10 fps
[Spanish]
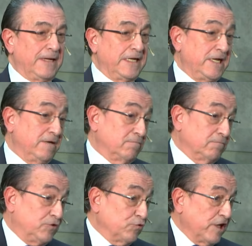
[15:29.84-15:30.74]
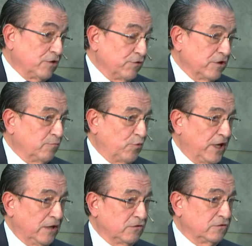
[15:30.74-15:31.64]
y sustituirlo
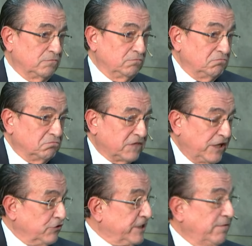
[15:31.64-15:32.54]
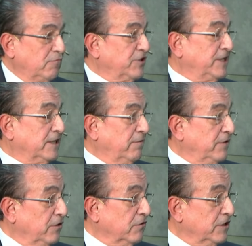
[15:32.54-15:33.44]
por algo que no sabemos
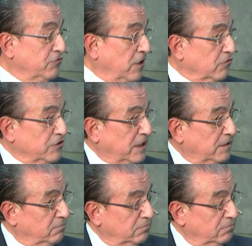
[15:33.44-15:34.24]
exactamente lo que es, una cosa